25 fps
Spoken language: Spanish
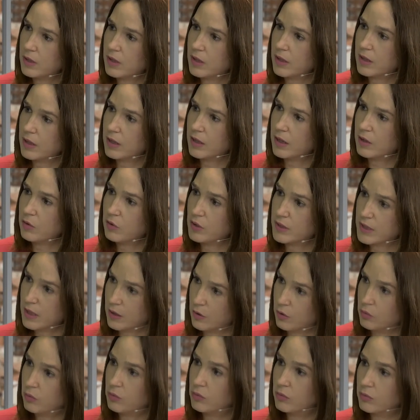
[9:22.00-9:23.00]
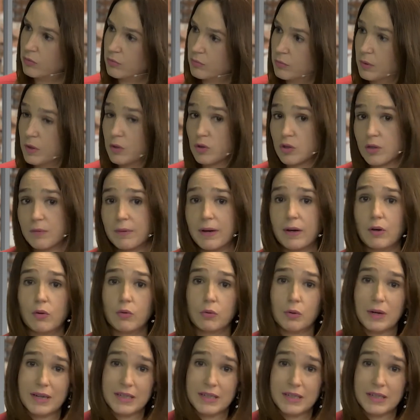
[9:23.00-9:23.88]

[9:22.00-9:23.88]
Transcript: que aquí, aunque sea con, bueno, se va con un